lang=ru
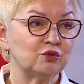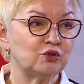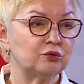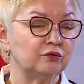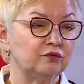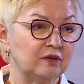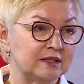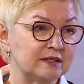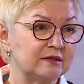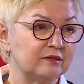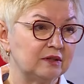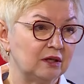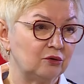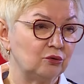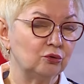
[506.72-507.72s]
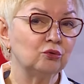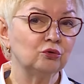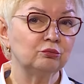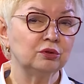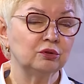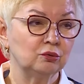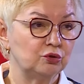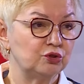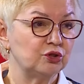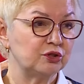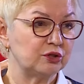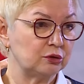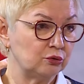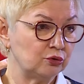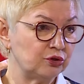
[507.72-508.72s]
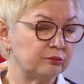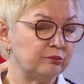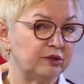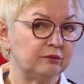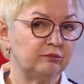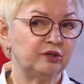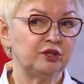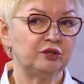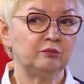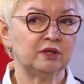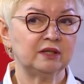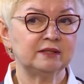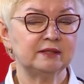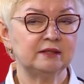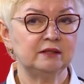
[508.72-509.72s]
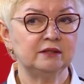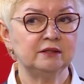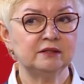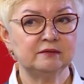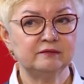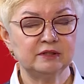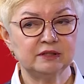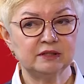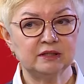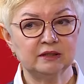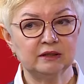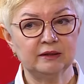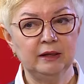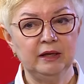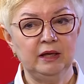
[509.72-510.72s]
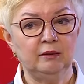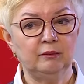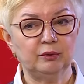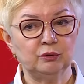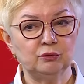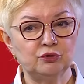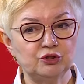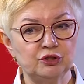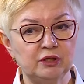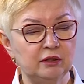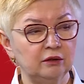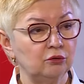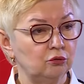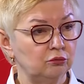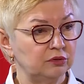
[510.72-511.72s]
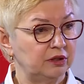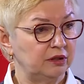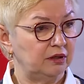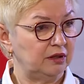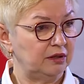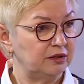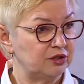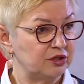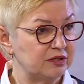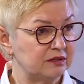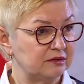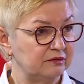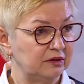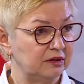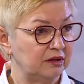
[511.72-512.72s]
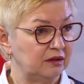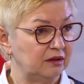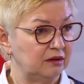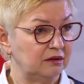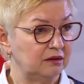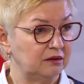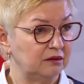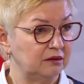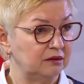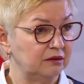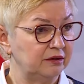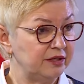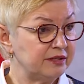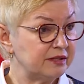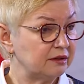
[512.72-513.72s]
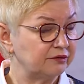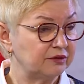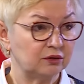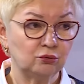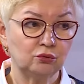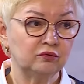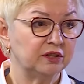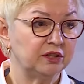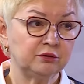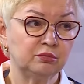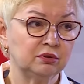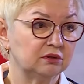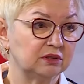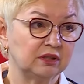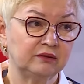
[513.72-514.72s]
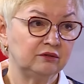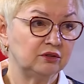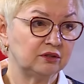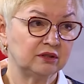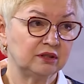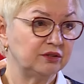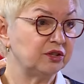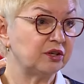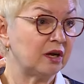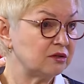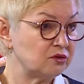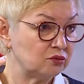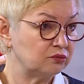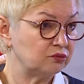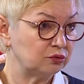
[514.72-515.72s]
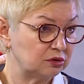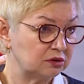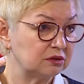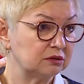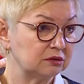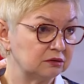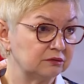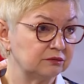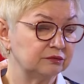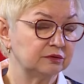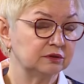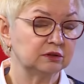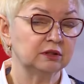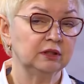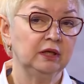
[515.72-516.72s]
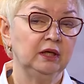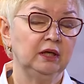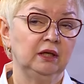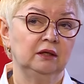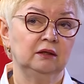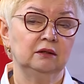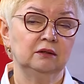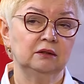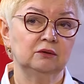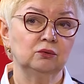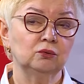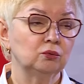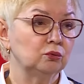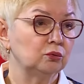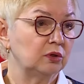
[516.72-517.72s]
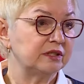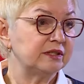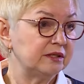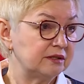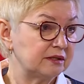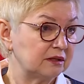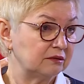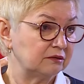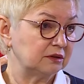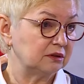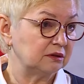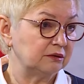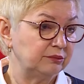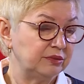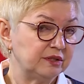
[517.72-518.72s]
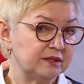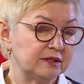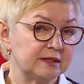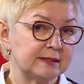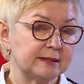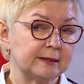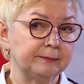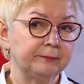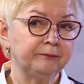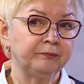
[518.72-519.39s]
что в 22 год был очень сложным. Предприниматели действительно получили огромное количество э, рисков. Такого не было, наверное, ни разу вот э, в, э, у российского бизнеса